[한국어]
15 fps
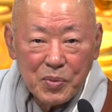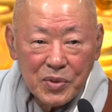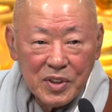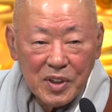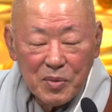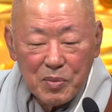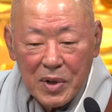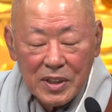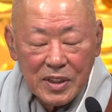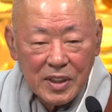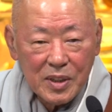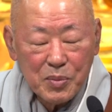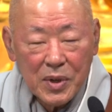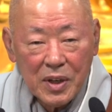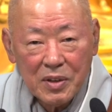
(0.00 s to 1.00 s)
부처님
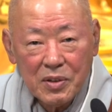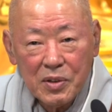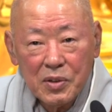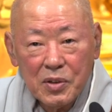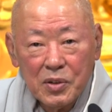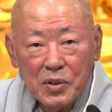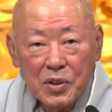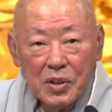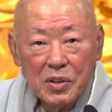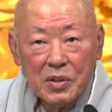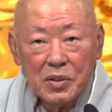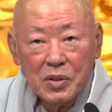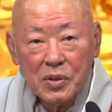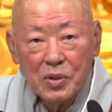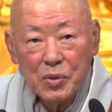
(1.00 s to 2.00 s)
말씀에 그러는데
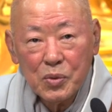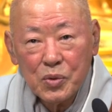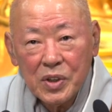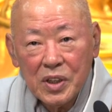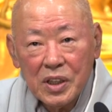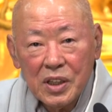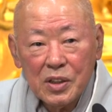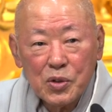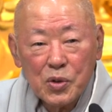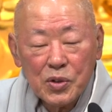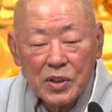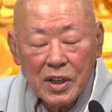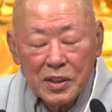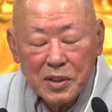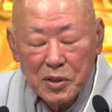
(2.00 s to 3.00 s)
우리 이
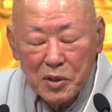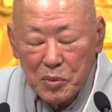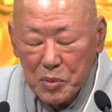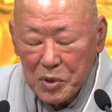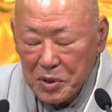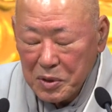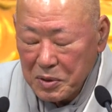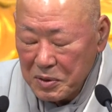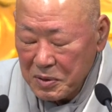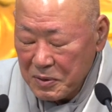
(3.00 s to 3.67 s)
조사스님은